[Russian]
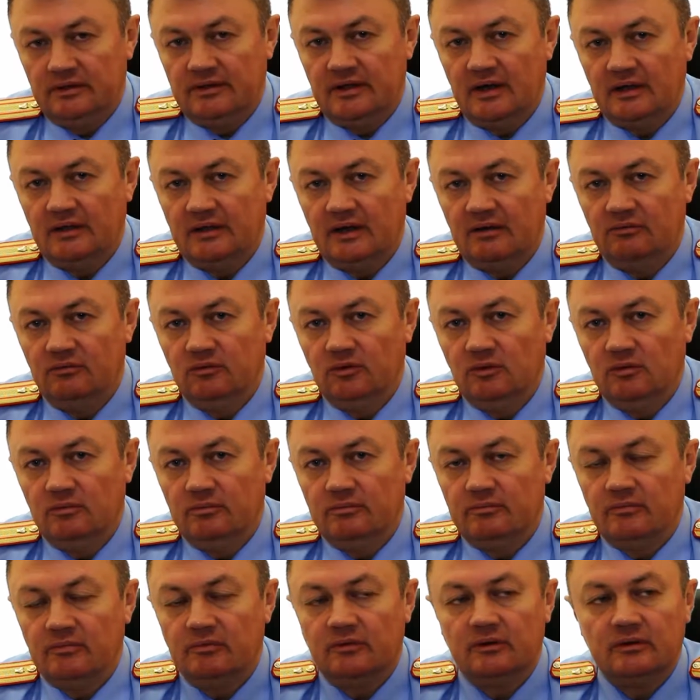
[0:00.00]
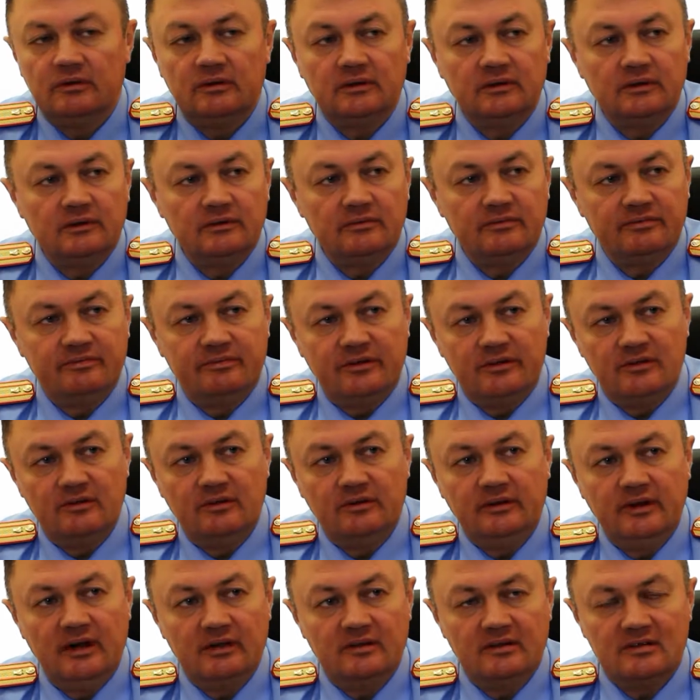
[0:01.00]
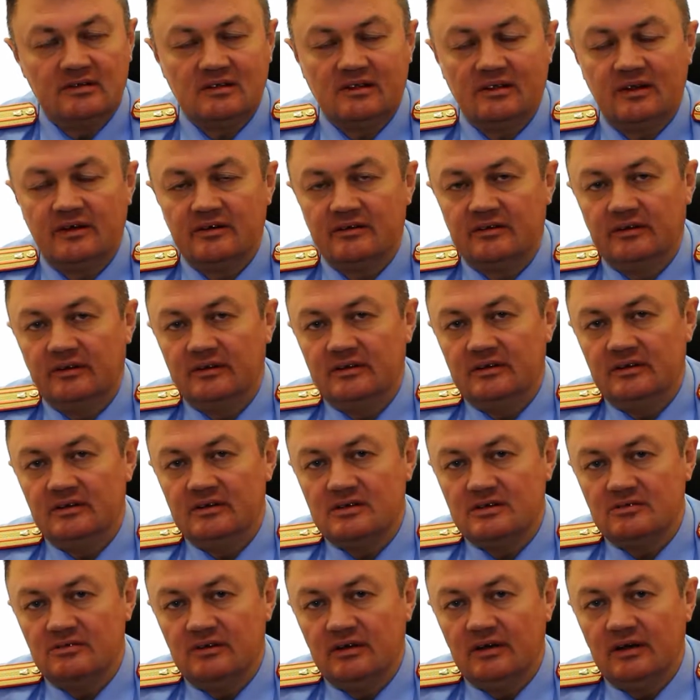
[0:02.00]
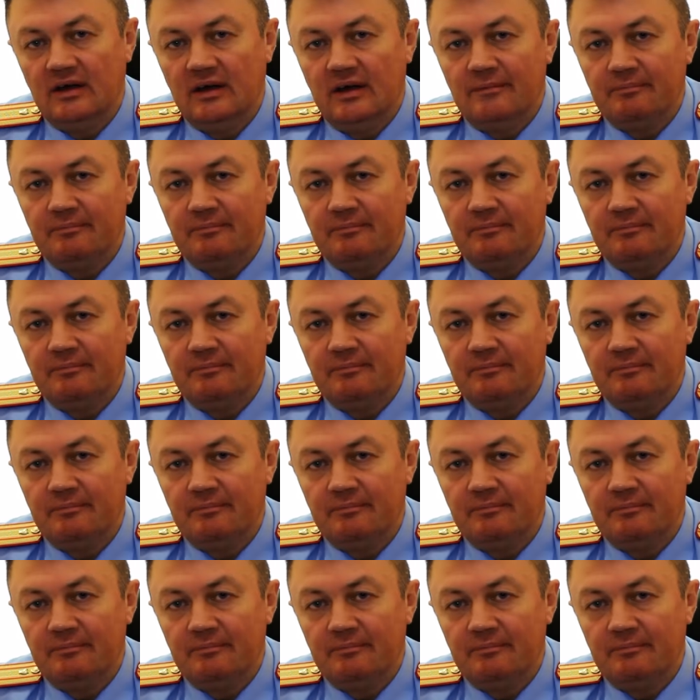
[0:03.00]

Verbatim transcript: так давно, вот э, в результате слаженных действий